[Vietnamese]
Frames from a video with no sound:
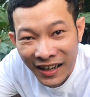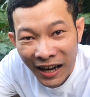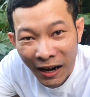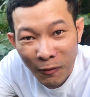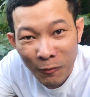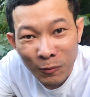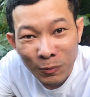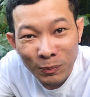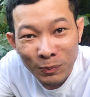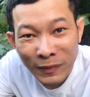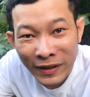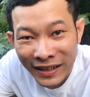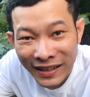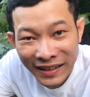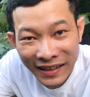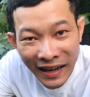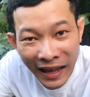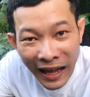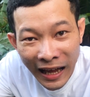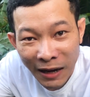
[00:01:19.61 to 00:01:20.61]
không
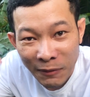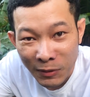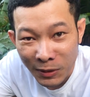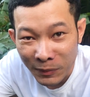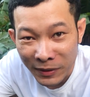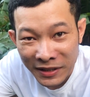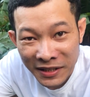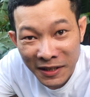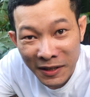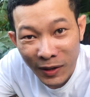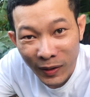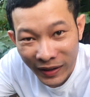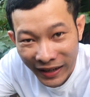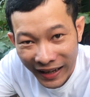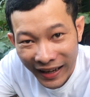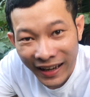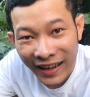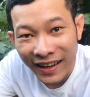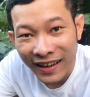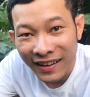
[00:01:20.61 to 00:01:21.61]
biết là mình bị dính lò
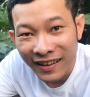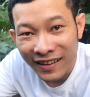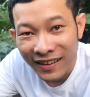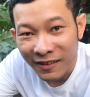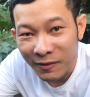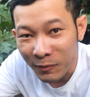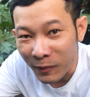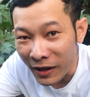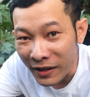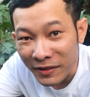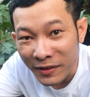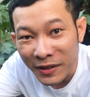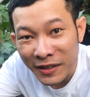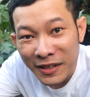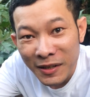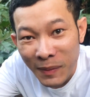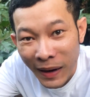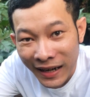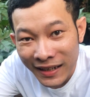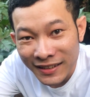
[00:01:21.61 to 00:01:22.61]
nghẹ. Mới vừa đi
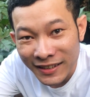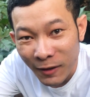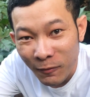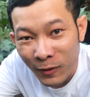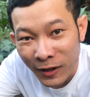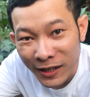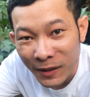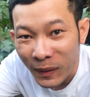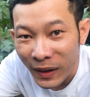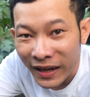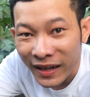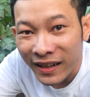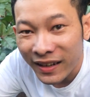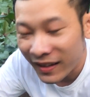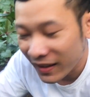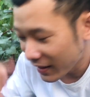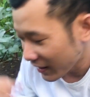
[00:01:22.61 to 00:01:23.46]
rửa mặt xong đó các bạn.